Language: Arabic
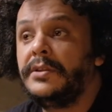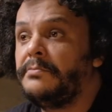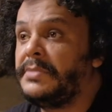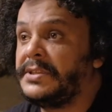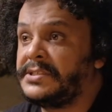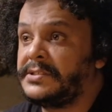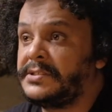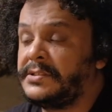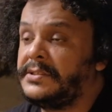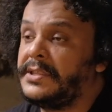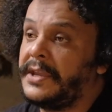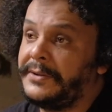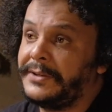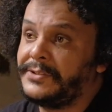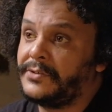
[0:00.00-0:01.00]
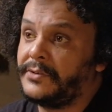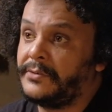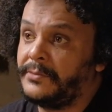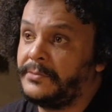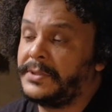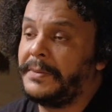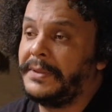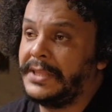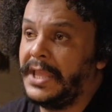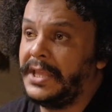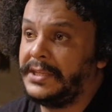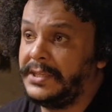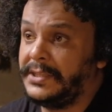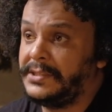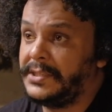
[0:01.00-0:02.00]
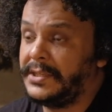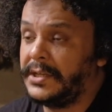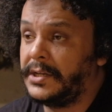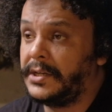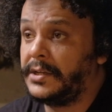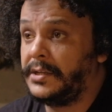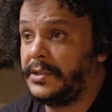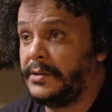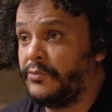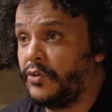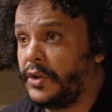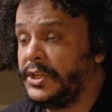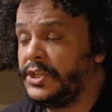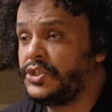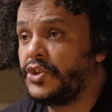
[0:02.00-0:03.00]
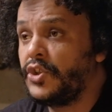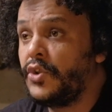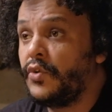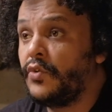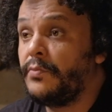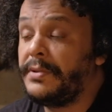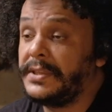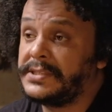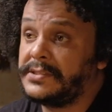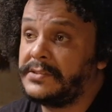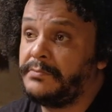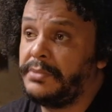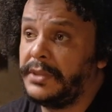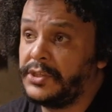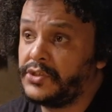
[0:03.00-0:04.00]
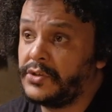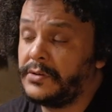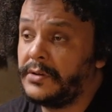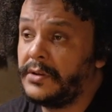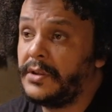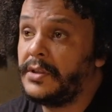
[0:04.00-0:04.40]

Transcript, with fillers: بيست دايركتور بطبيعه الحال كيديها المخرج وبيست بيكتشر